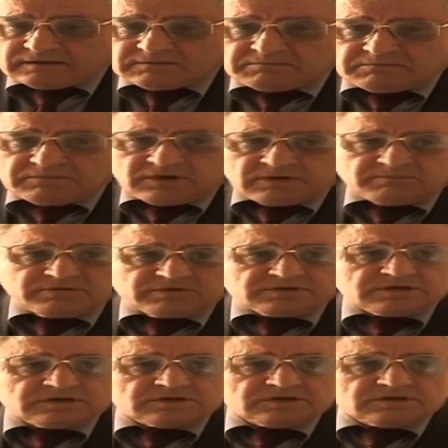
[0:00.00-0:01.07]
Y, no
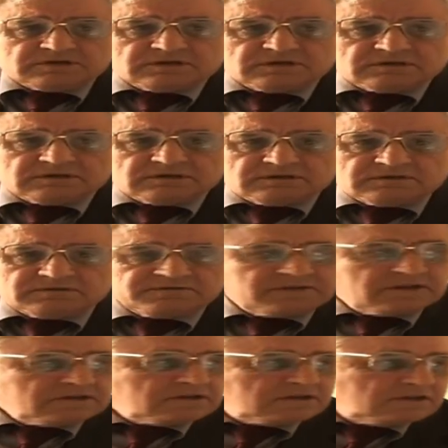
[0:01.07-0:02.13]
plus jeszcze y,
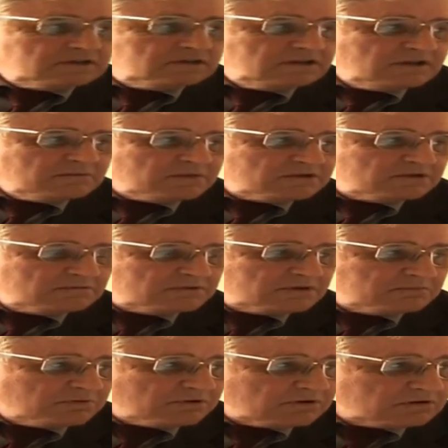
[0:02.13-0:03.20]
wtedy, kiedy nie ma
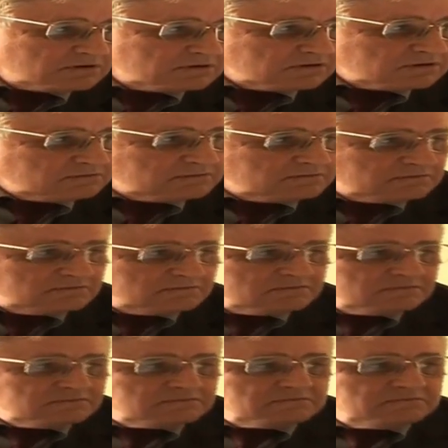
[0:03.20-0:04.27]
dobrej pogody,
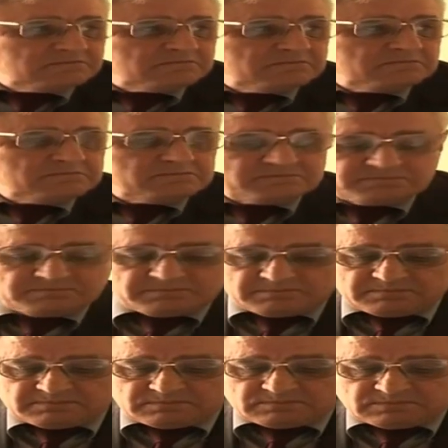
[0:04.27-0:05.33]
mm,
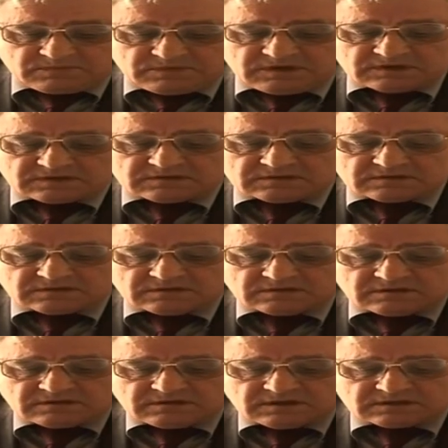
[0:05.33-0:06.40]
jest,
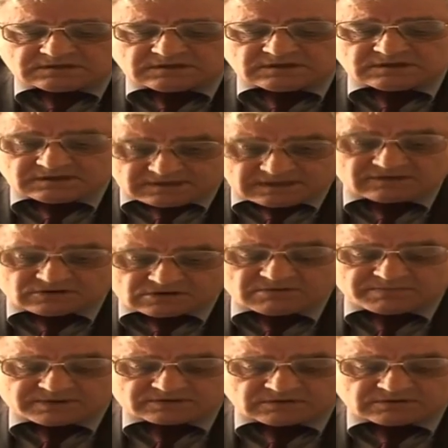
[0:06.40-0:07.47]
jest ten
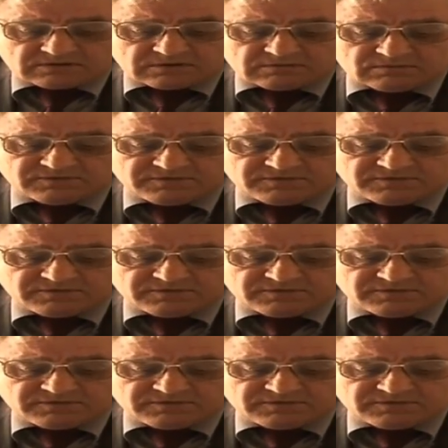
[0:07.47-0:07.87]
radiokompas, o którym